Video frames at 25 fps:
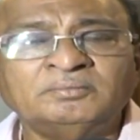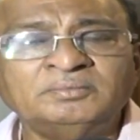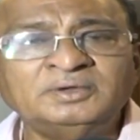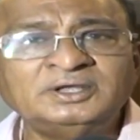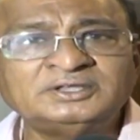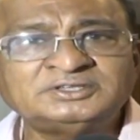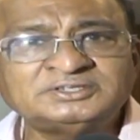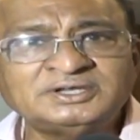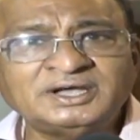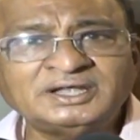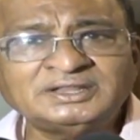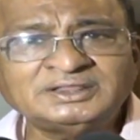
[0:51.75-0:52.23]

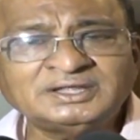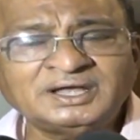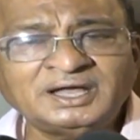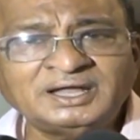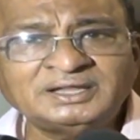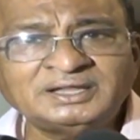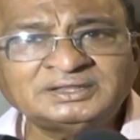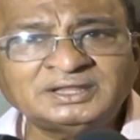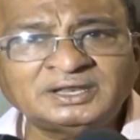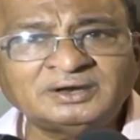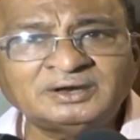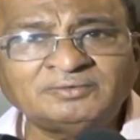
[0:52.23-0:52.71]
మీ
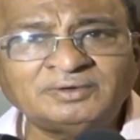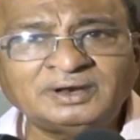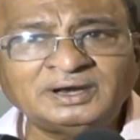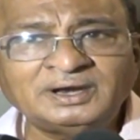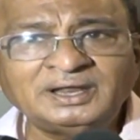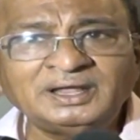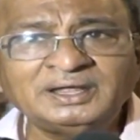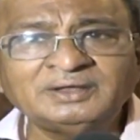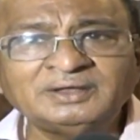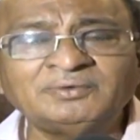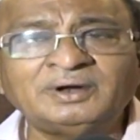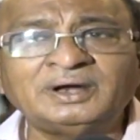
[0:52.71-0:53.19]
చేతగాని
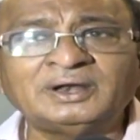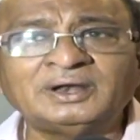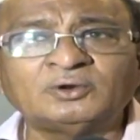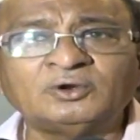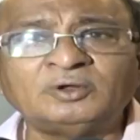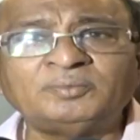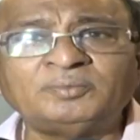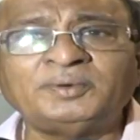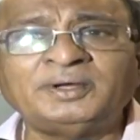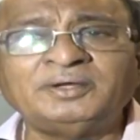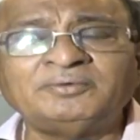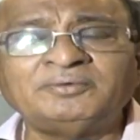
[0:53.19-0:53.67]
దానివల్ల ఇవాళ
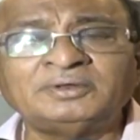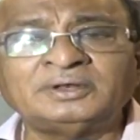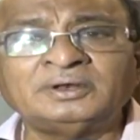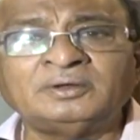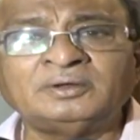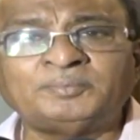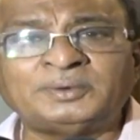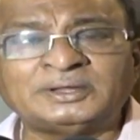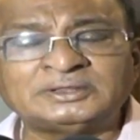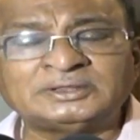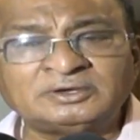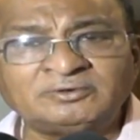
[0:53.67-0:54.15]
రూపాయి
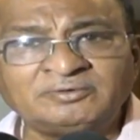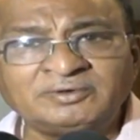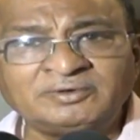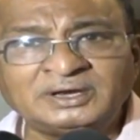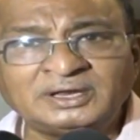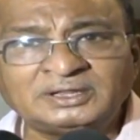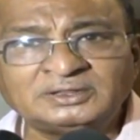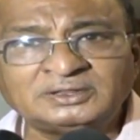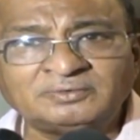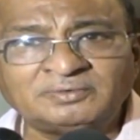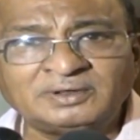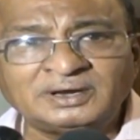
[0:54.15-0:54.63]
వీటిలో
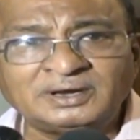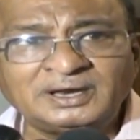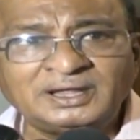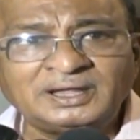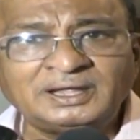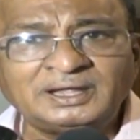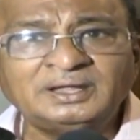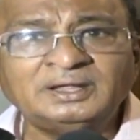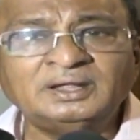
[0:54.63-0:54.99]
పతనమైనందువల్ల